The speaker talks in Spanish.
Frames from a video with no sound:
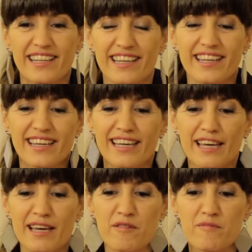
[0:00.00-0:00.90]

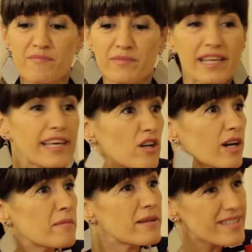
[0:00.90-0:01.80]
quiero
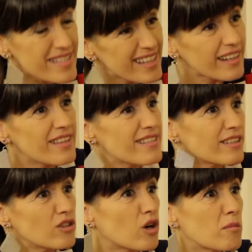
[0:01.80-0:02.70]
que me cierre
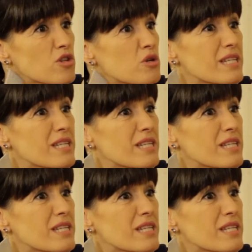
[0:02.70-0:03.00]
diciendo cómo se va a